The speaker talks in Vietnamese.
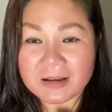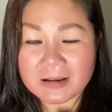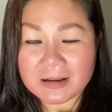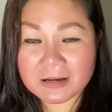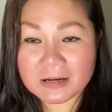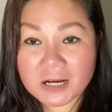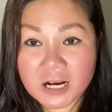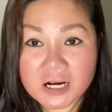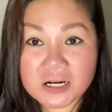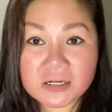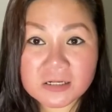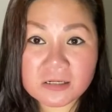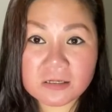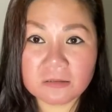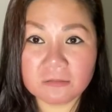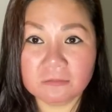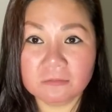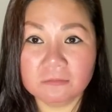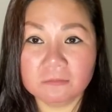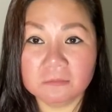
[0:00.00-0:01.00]
cứng
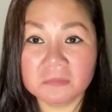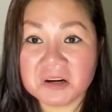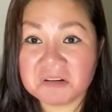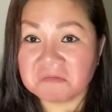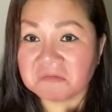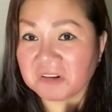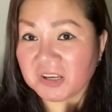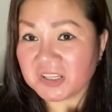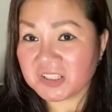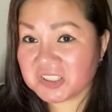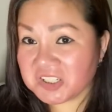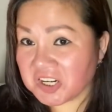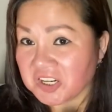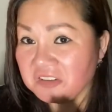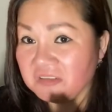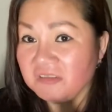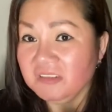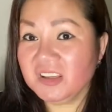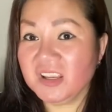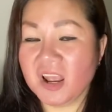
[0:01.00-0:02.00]
mình phải
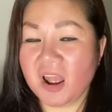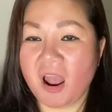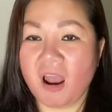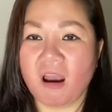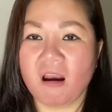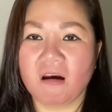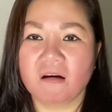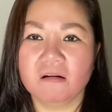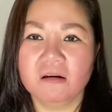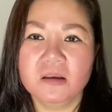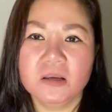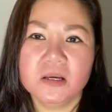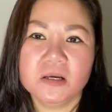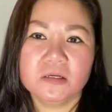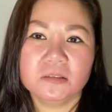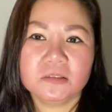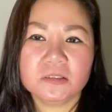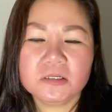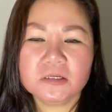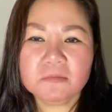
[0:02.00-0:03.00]
cứng với họ
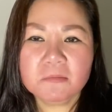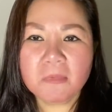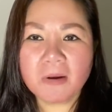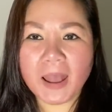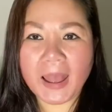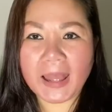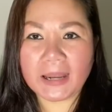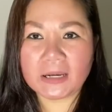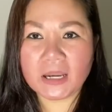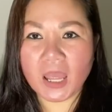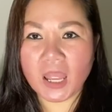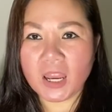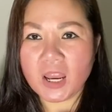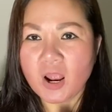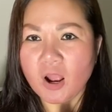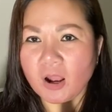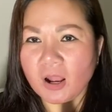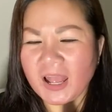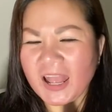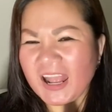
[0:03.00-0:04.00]
chứ mà để
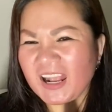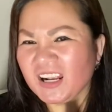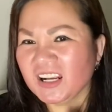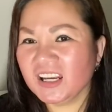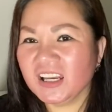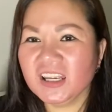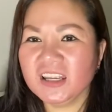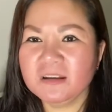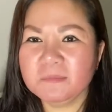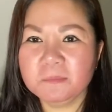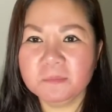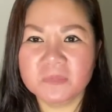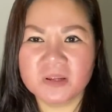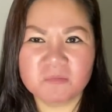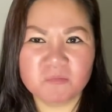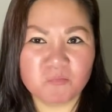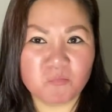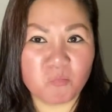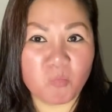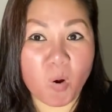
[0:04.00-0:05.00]
họ ăn hiếp
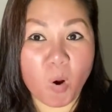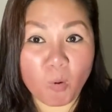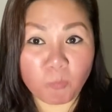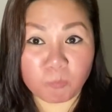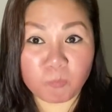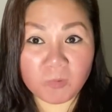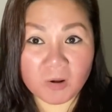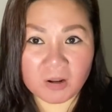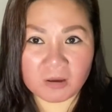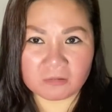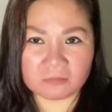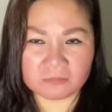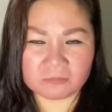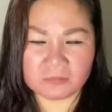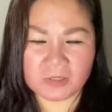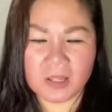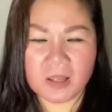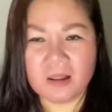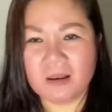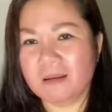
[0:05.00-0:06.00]
mình một lần
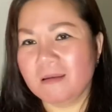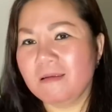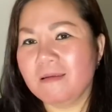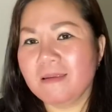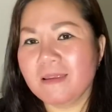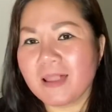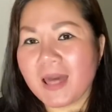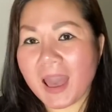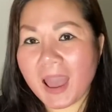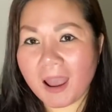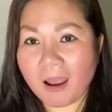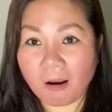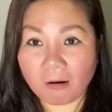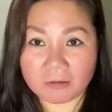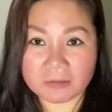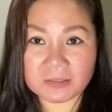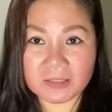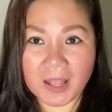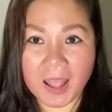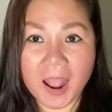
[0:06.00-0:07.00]
là
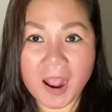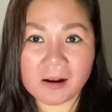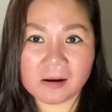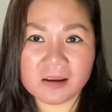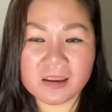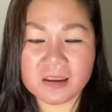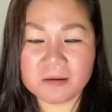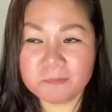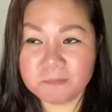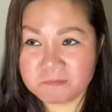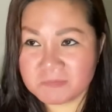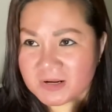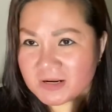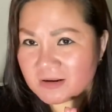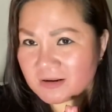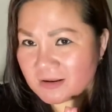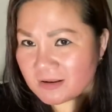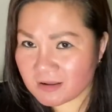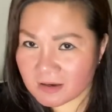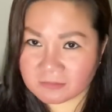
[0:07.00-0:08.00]
họ sẽ ăn hiếp
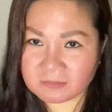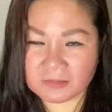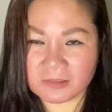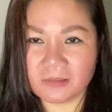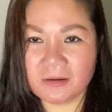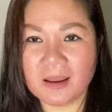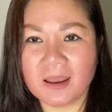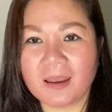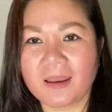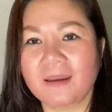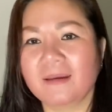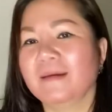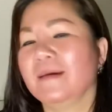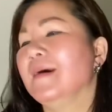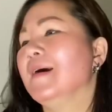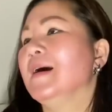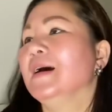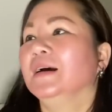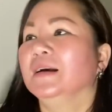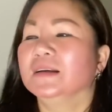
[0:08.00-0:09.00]
mình lần thứ hai
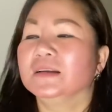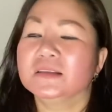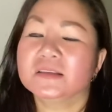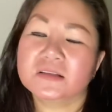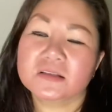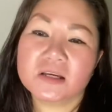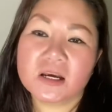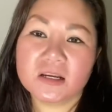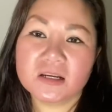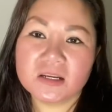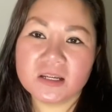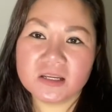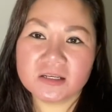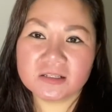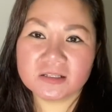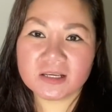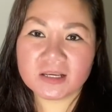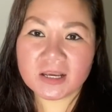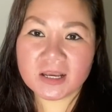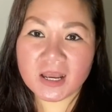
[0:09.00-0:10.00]
cho
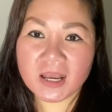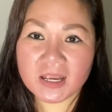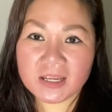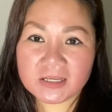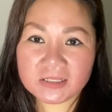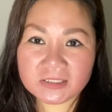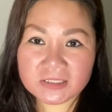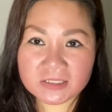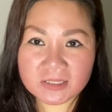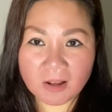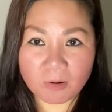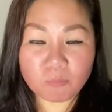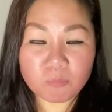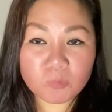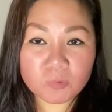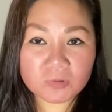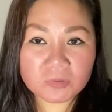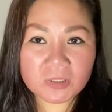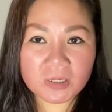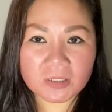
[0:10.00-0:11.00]
nên cái
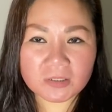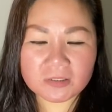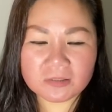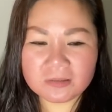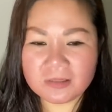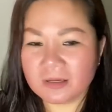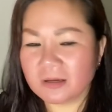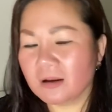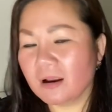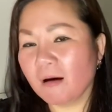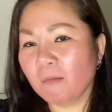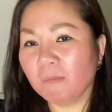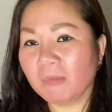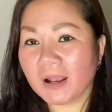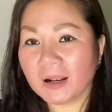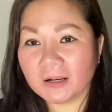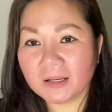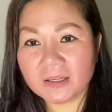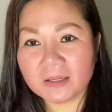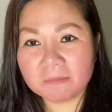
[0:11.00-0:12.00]
sống của thủy thì không
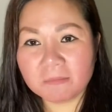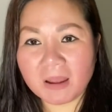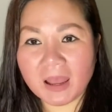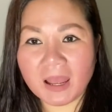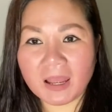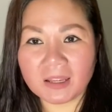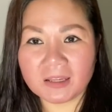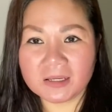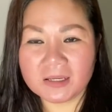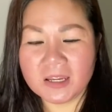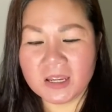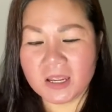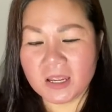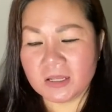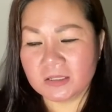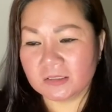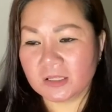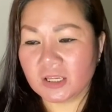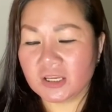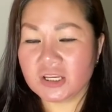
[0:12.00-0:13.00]
ăn hiếp ai
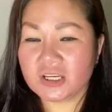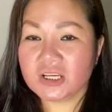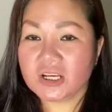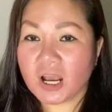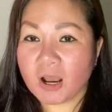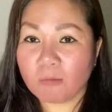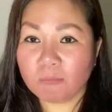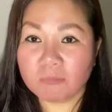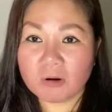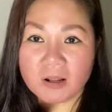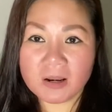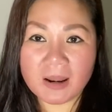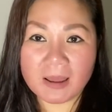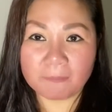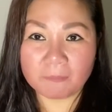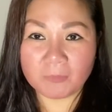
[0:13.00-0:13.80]
thủy không có làm